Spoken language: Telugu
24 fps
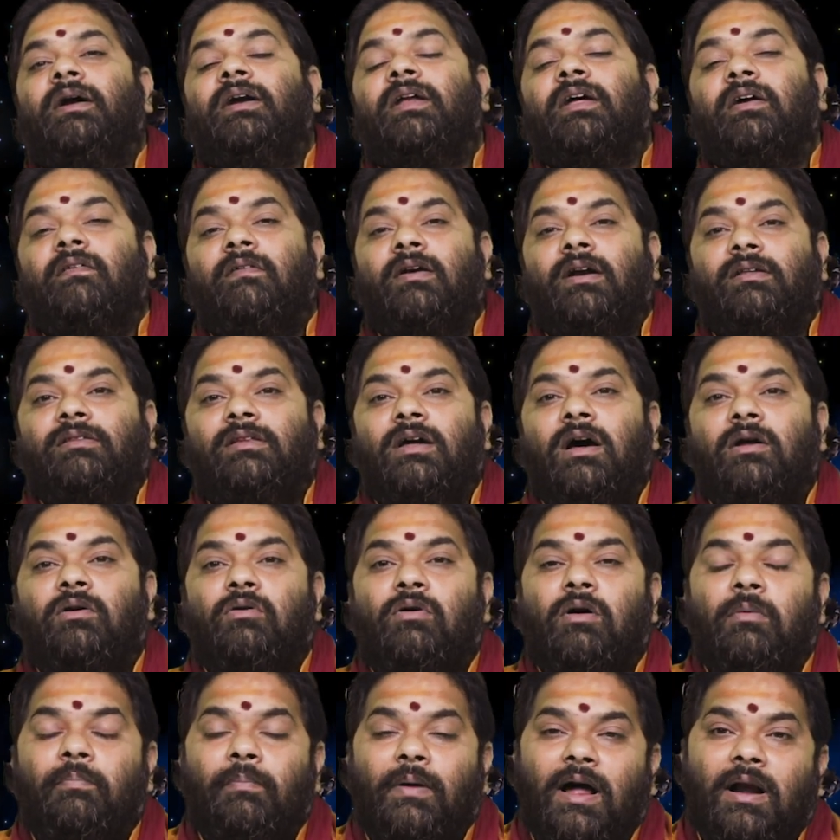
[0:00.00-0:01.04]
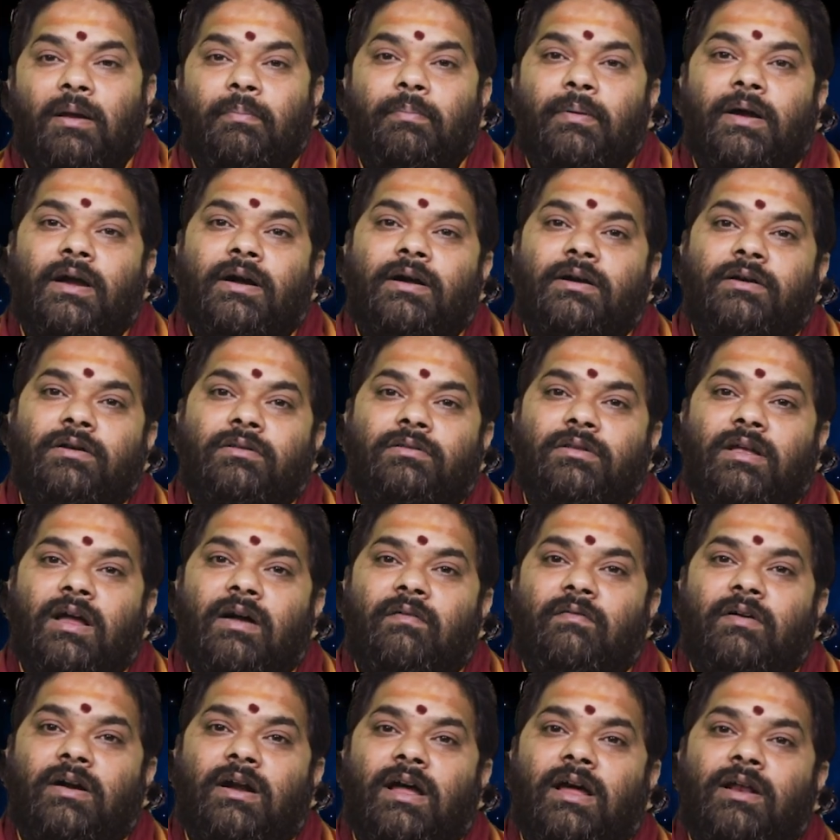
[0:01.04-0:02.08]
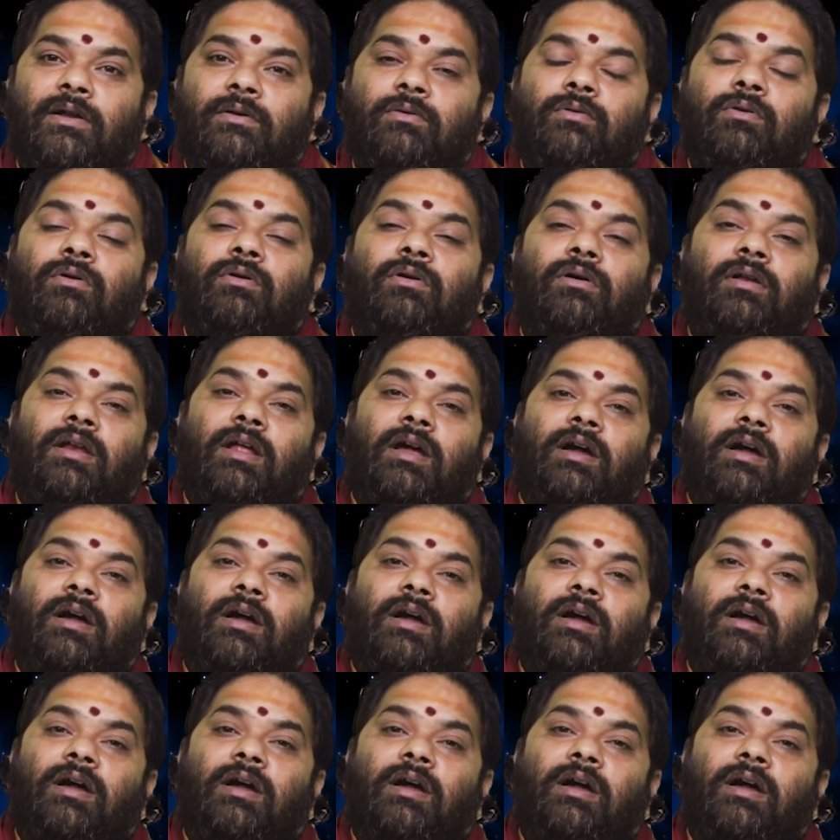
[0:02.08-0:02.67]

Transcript: బయటికి వెళతారు ఒక పాల ప్యాకెట్ తేవటానికో